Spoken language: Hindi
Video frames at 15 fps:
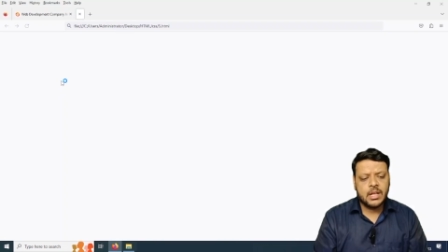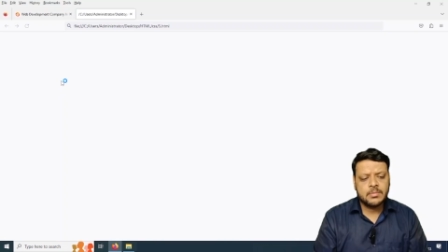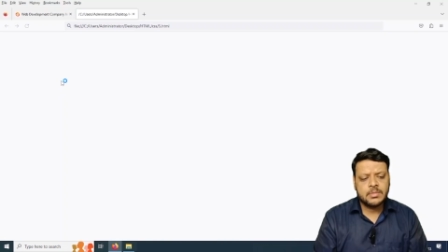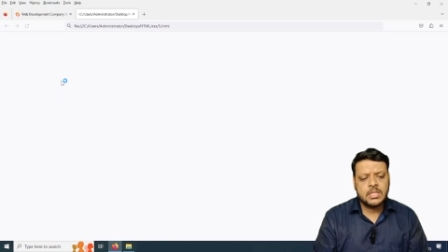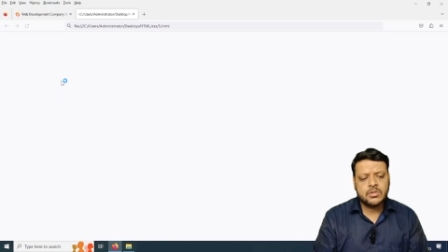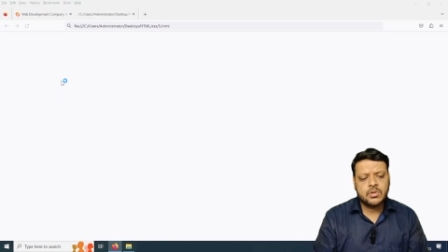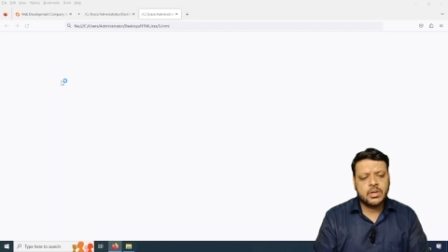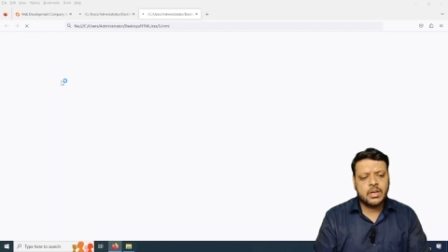से
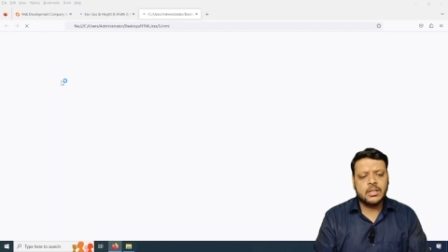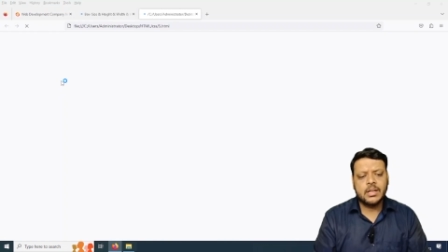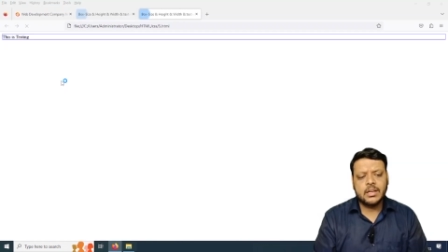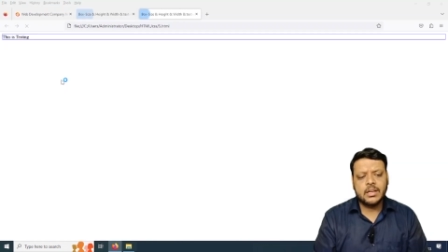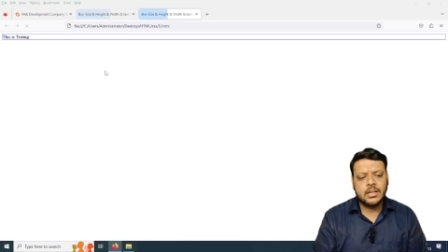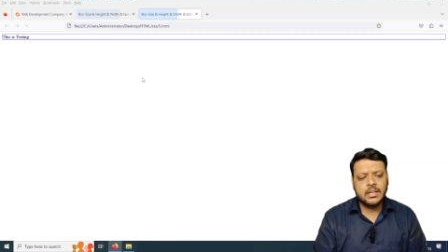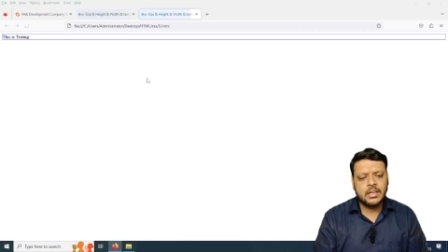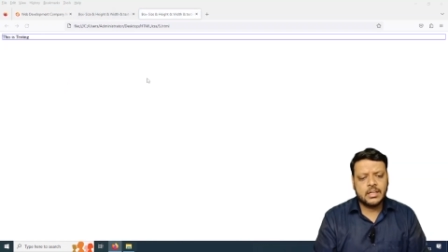इसको रन
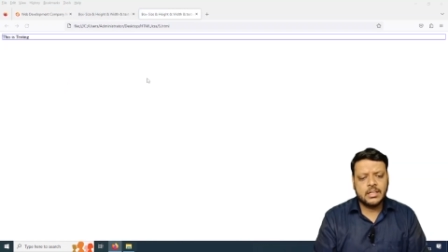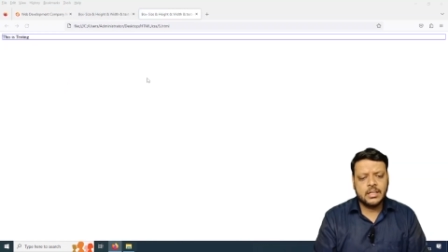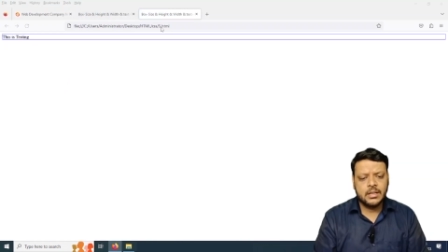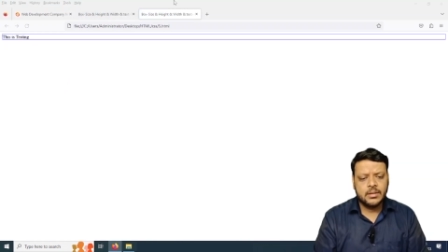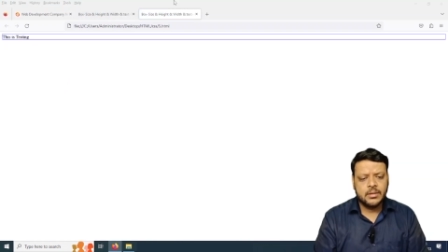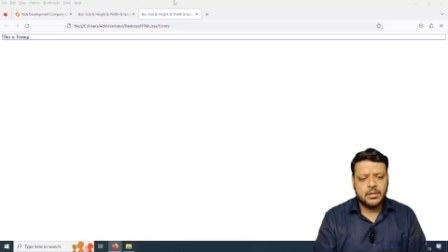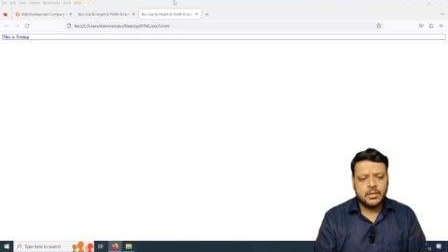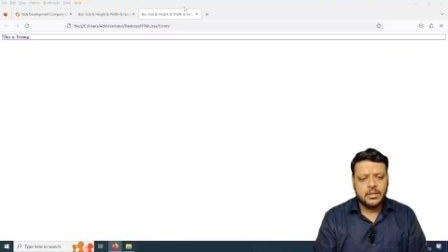करके देखते हैं
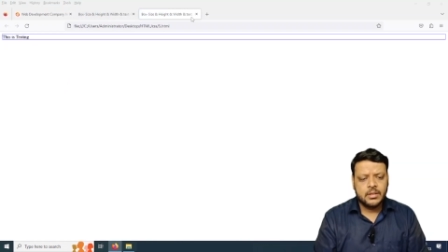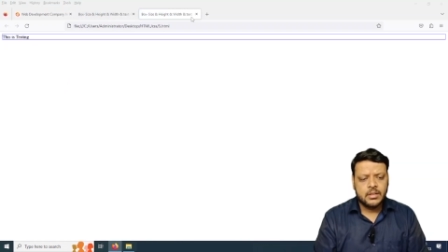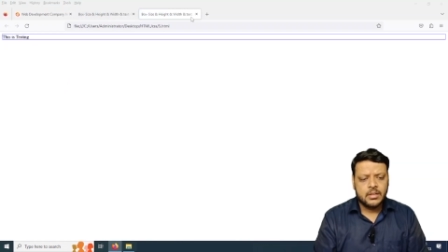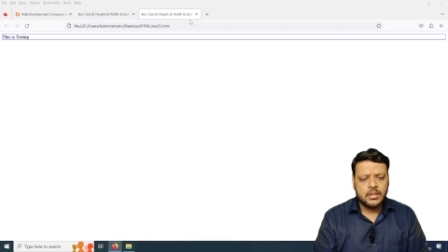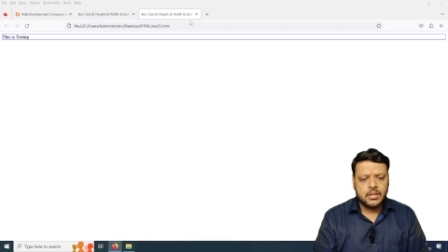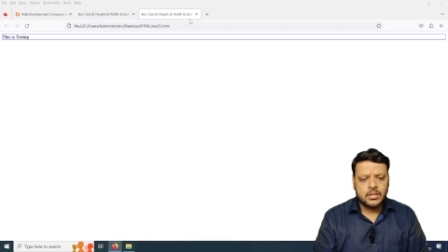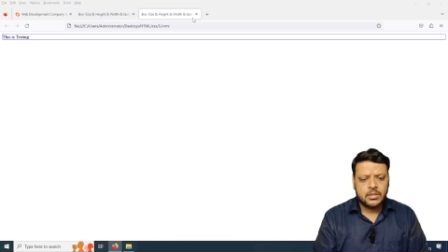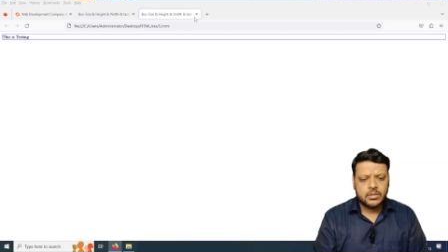
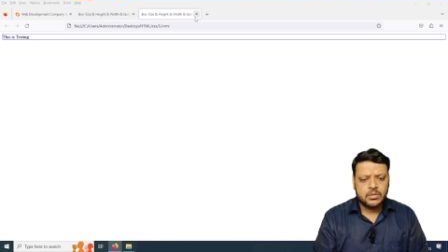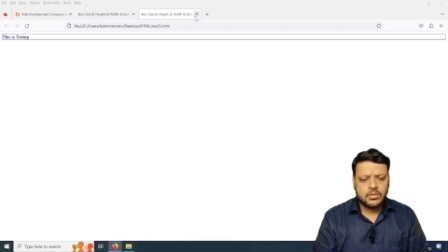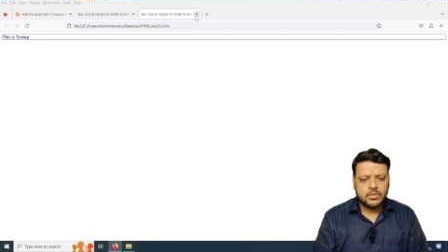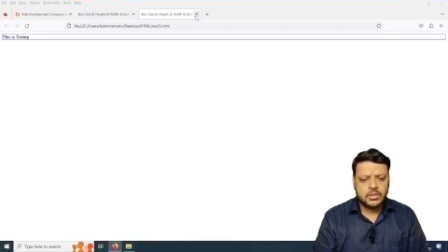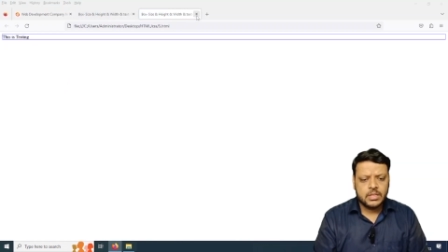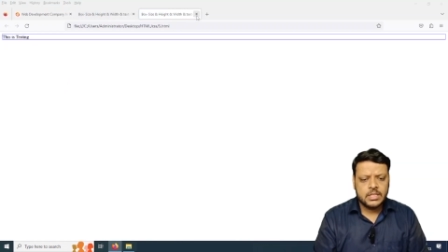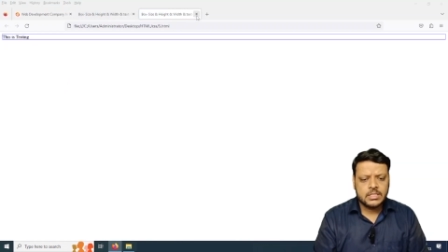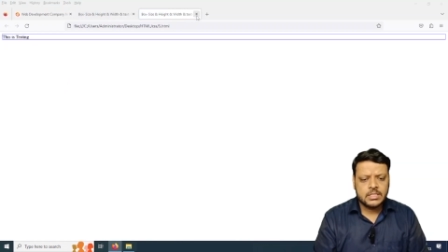तो
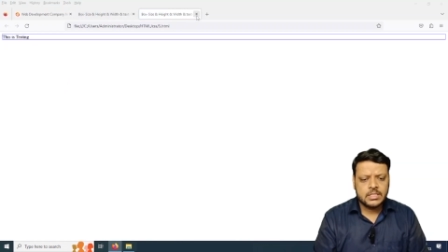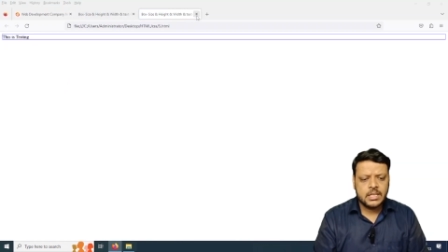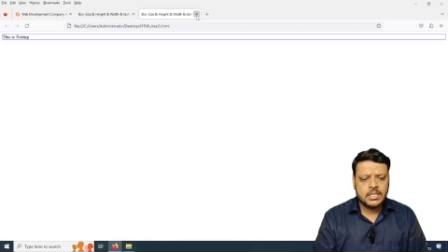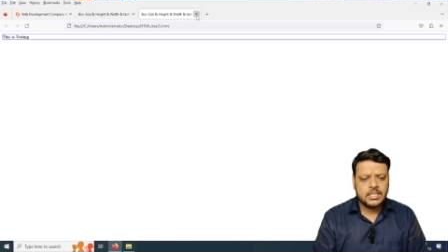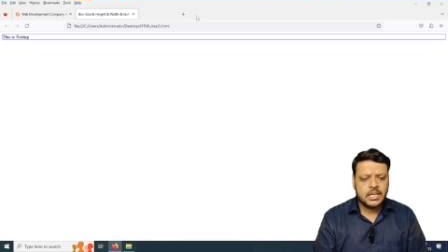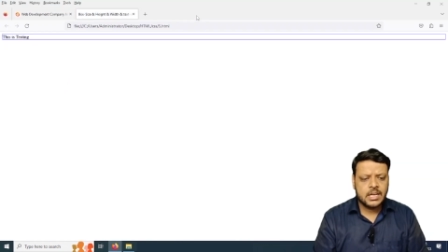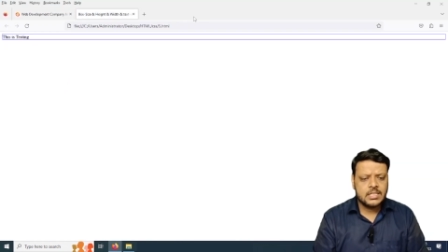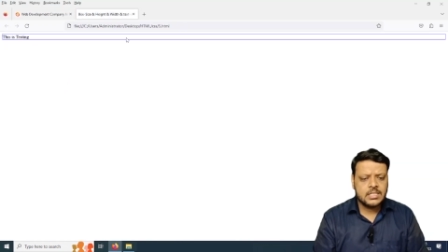इस तरीके
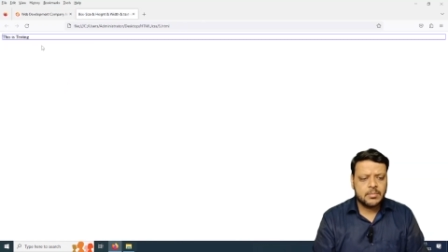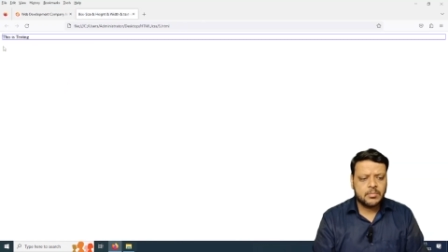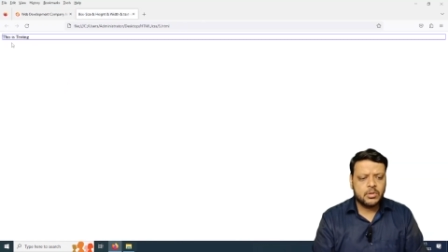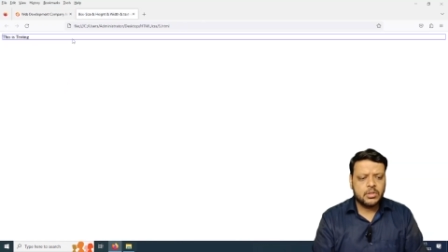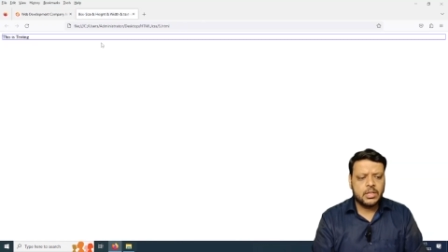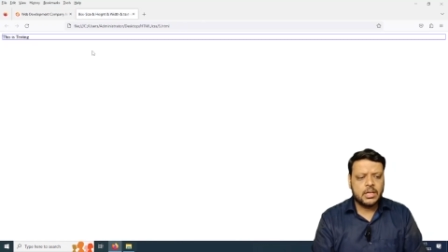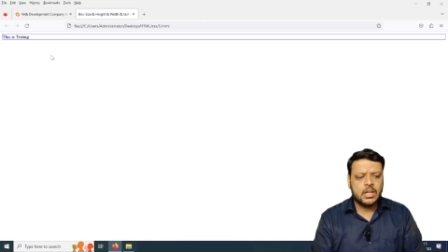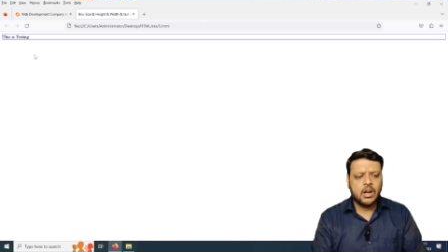से गाइज आपको
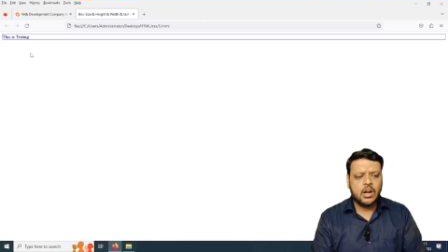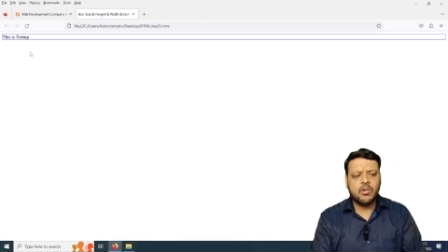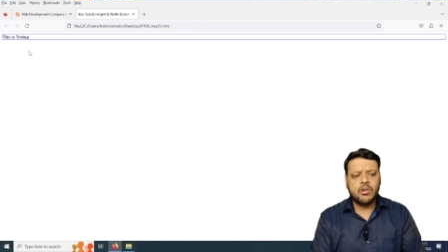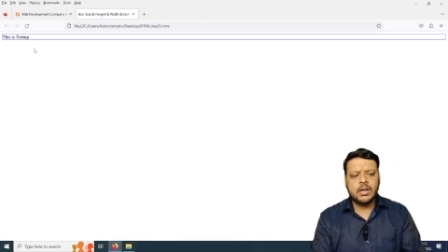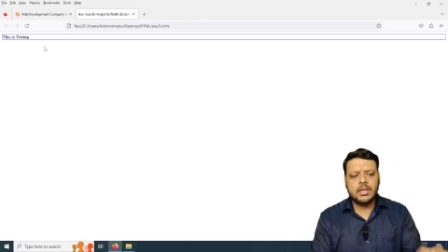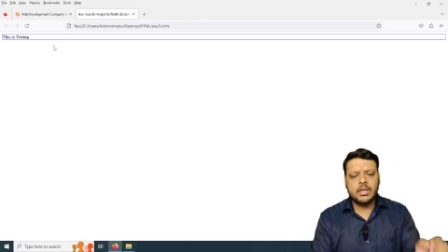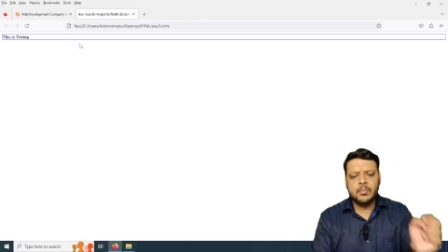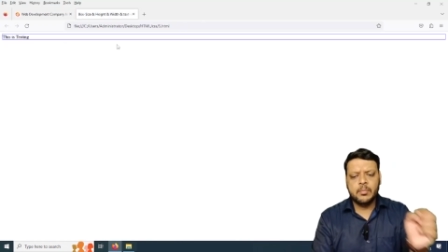दिख रहा होगा
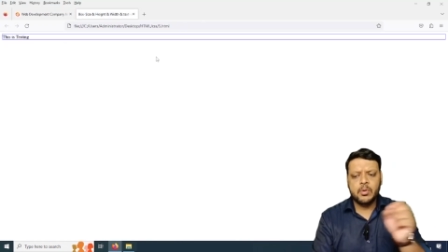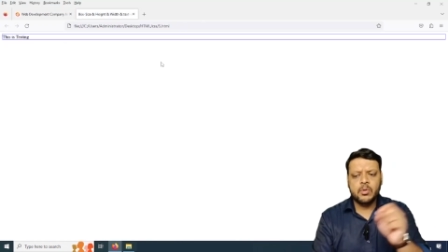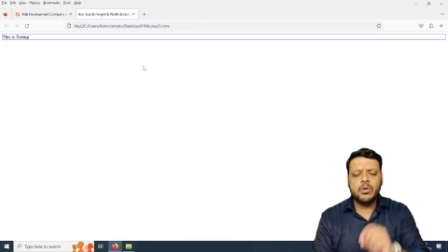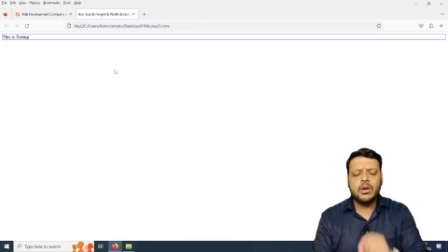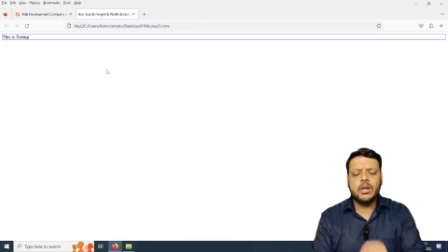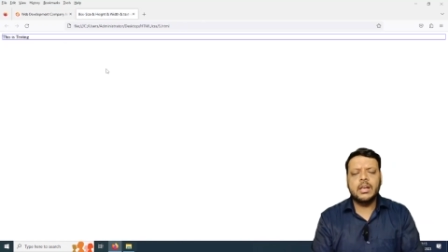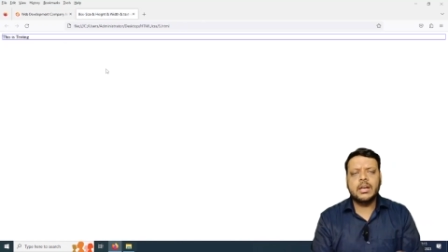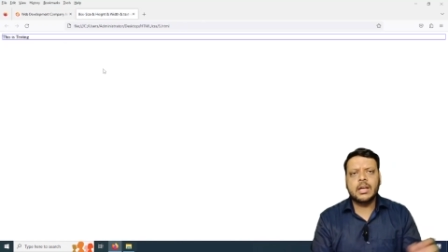कि ब्लू
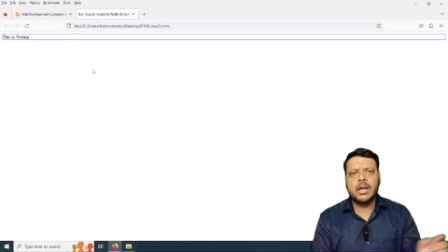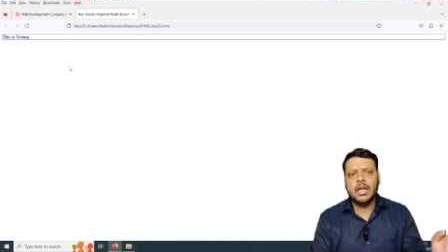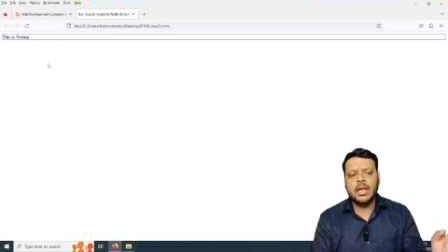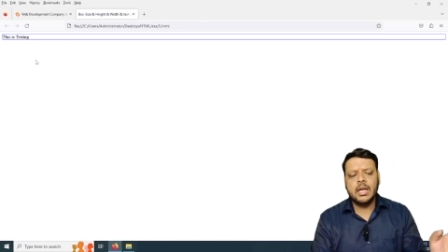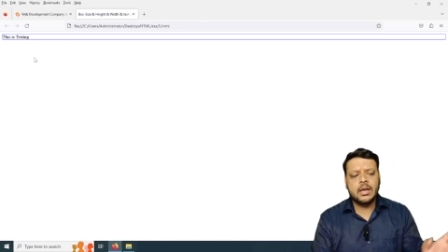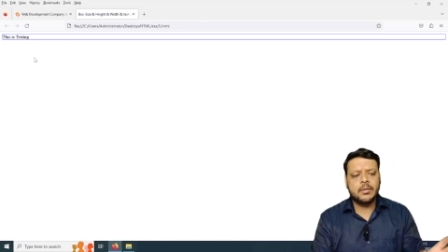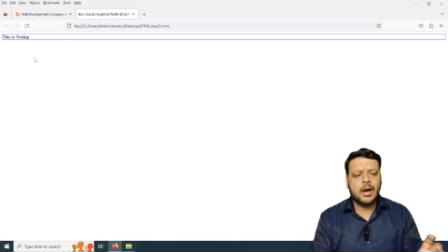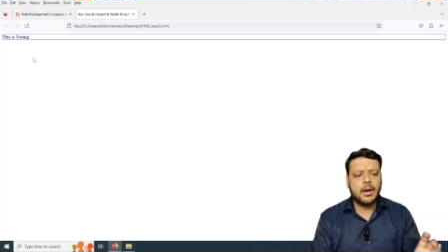कलर का
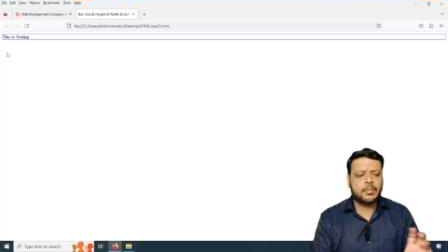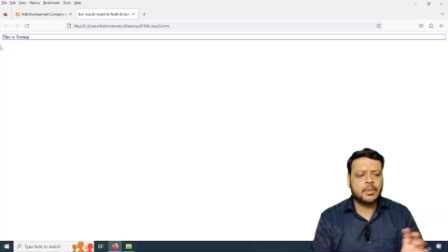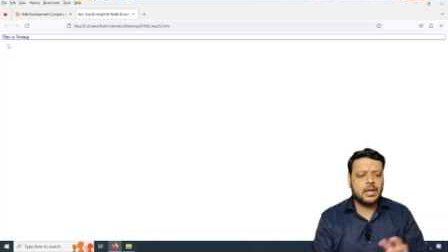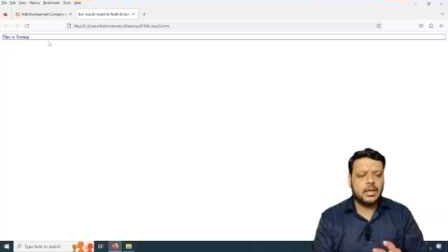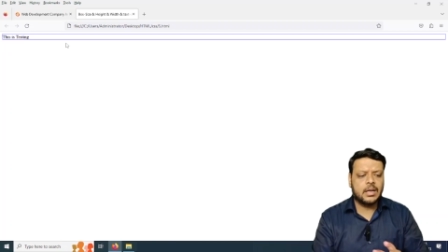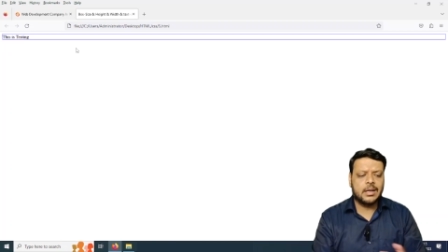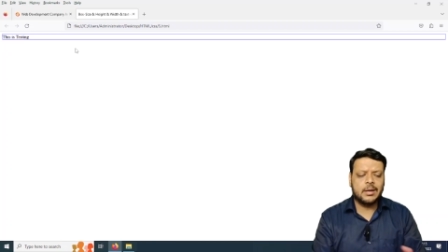एक आपका